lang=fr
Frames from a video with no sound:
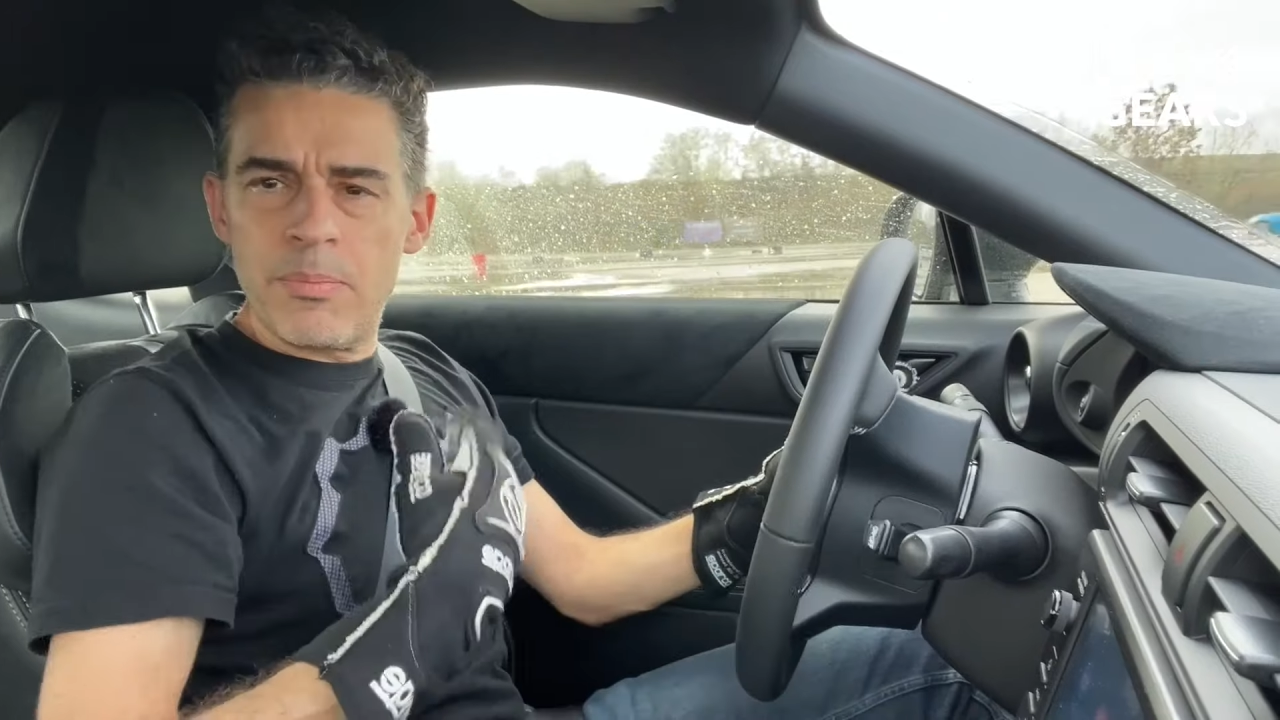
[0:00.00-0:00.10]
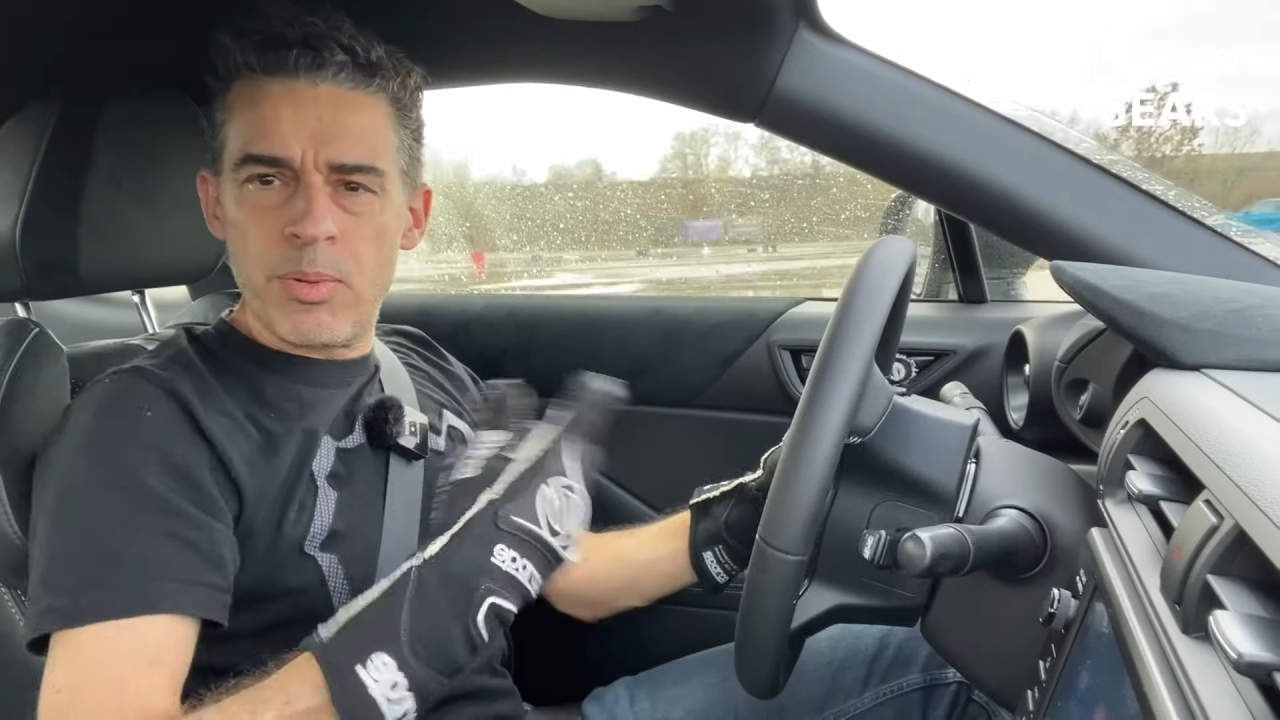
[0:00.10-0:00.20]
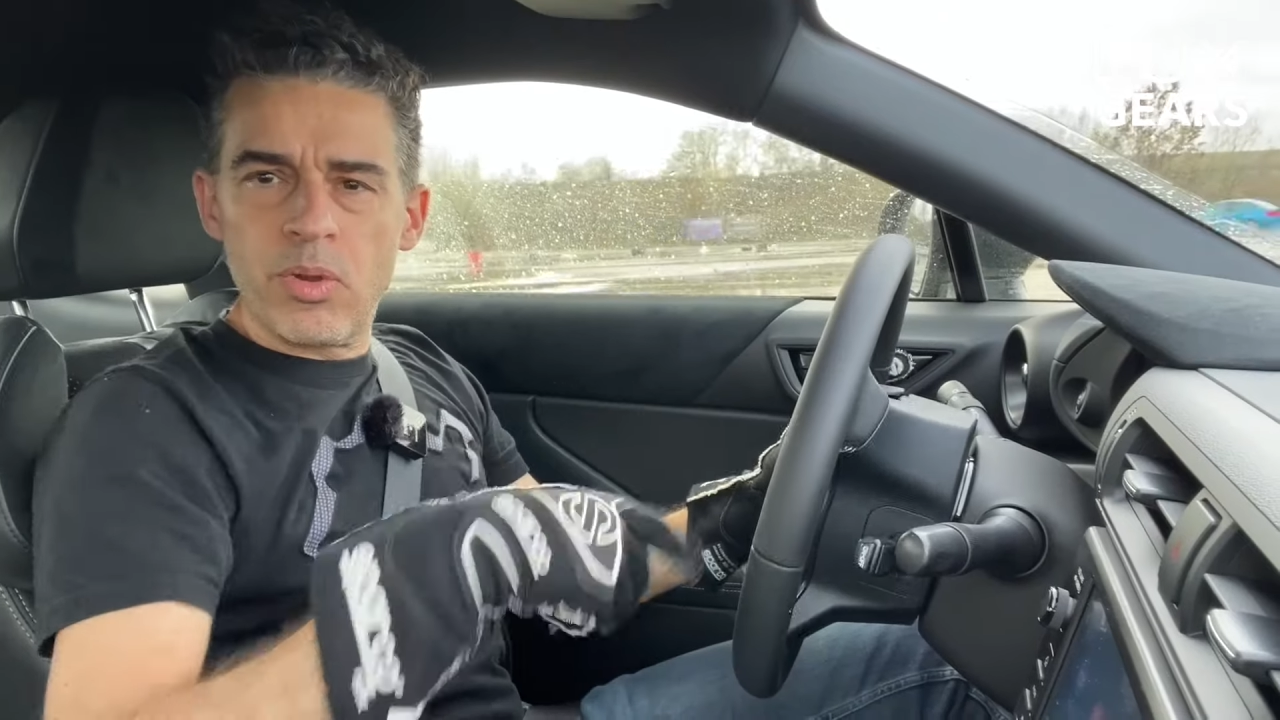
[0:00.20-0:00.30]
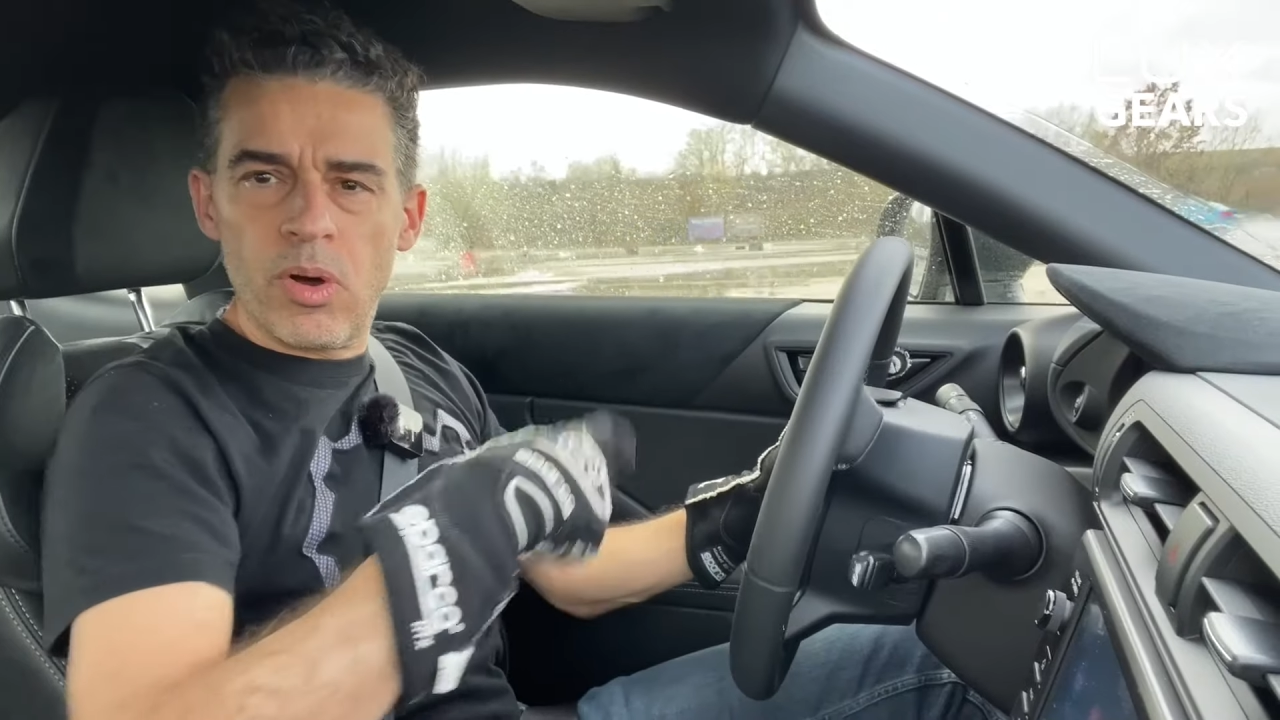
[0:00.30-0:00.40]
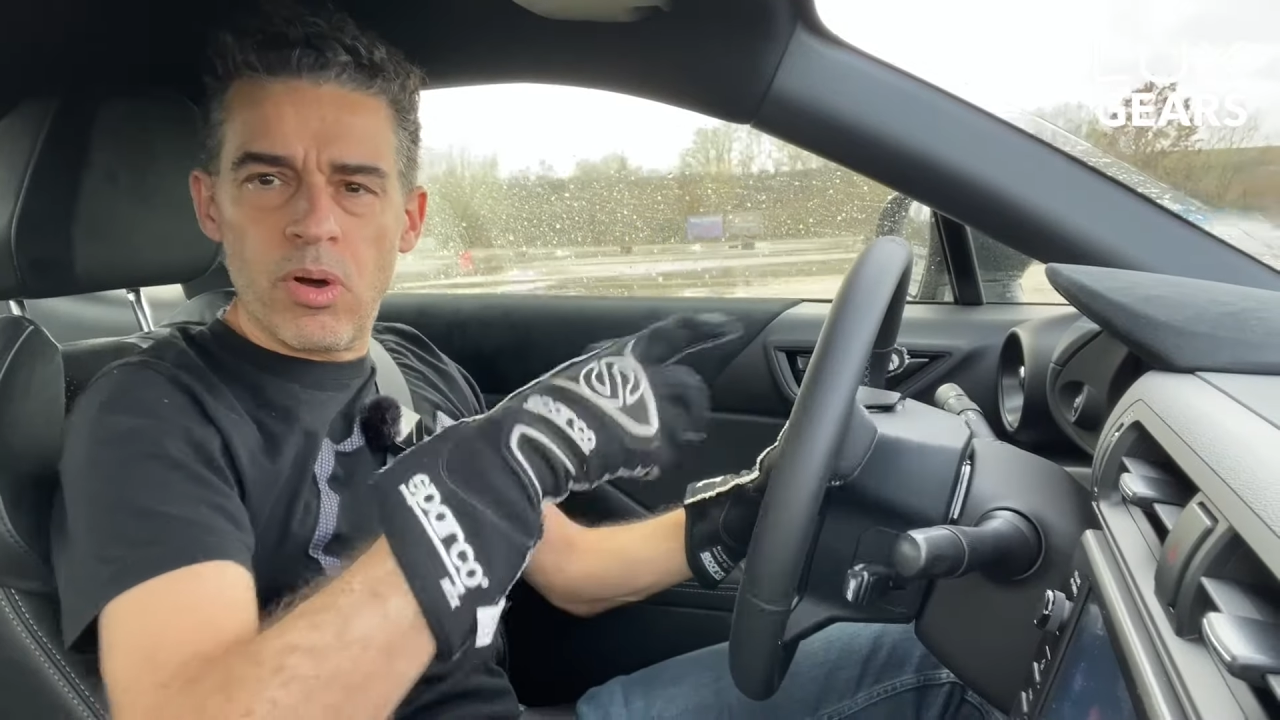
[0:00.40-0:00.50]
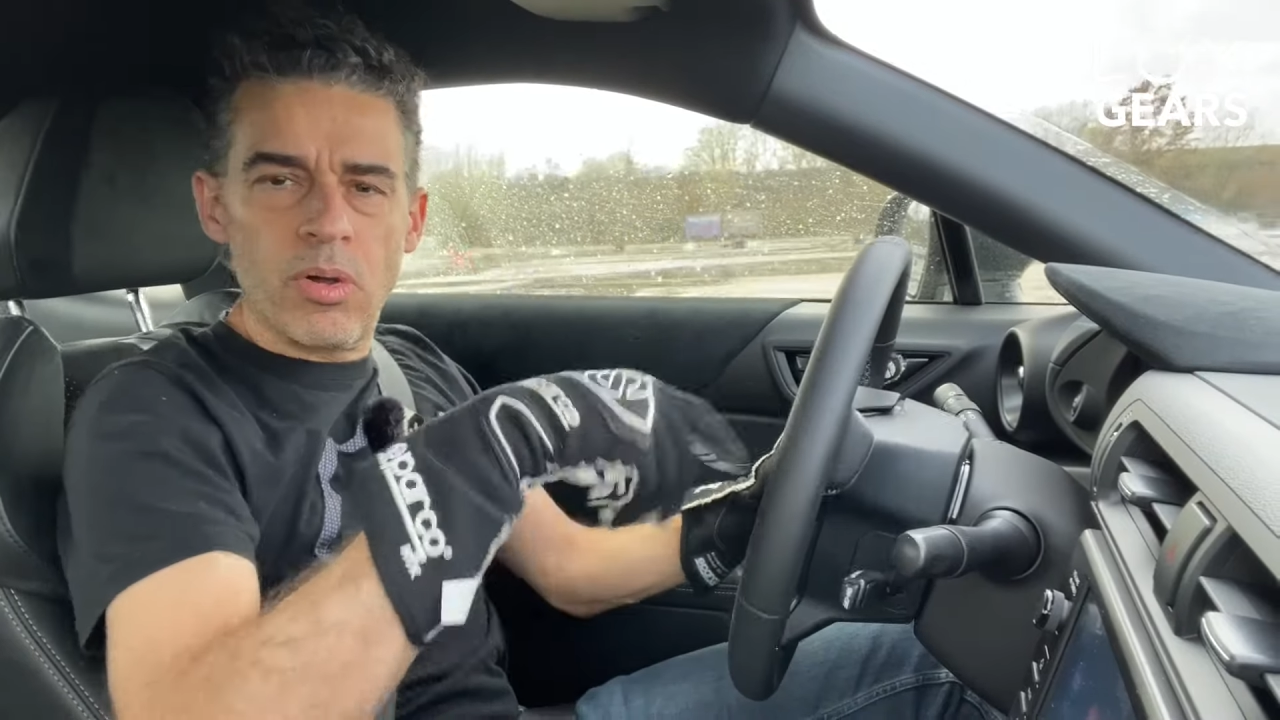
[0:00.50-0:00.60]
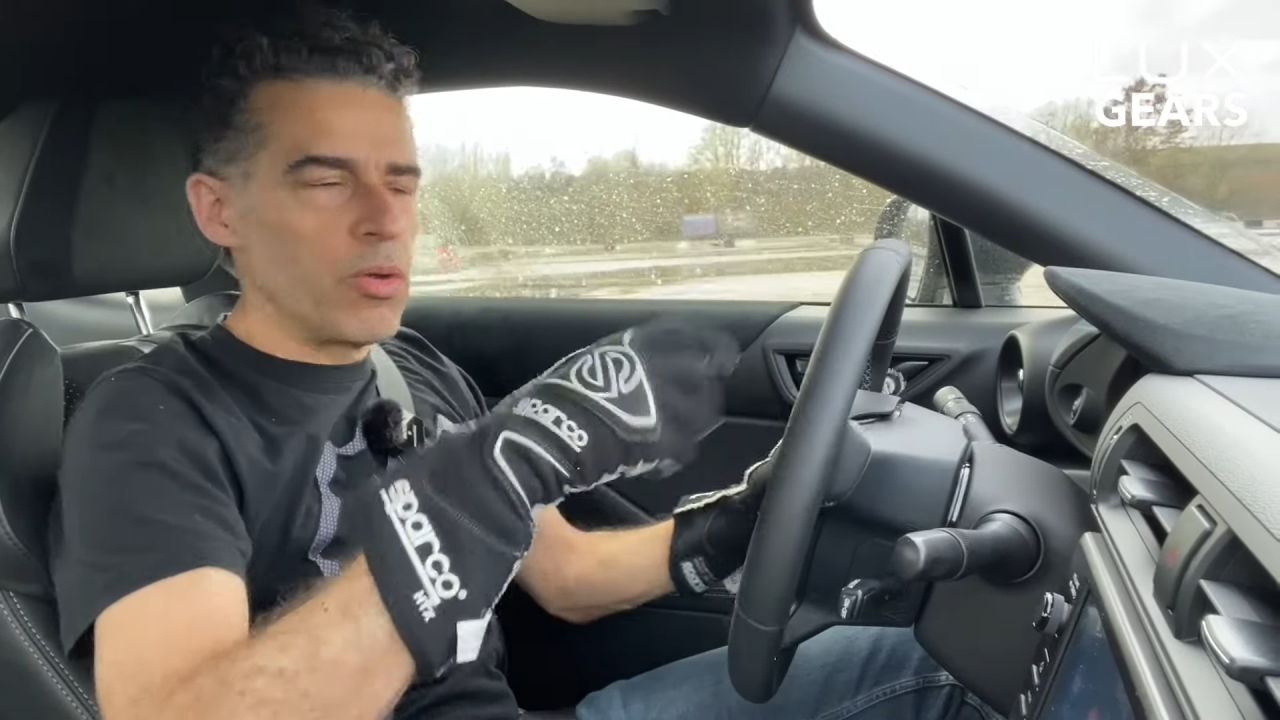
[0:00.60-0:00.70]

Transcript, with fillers: peu dans,